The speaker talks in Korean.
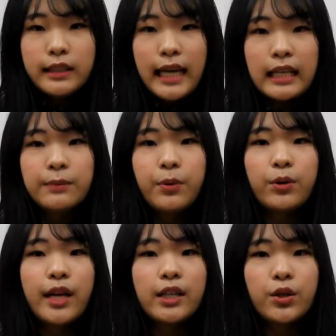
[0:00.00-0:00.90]
작은
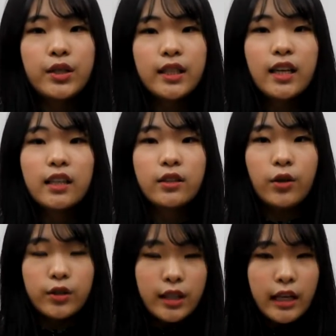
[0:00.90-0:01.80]
변화에서
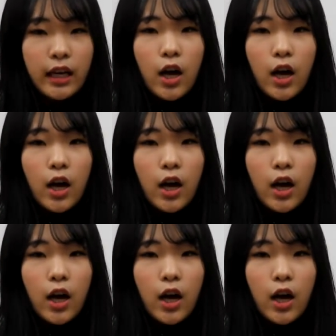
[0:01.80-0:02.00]
시작하는 것이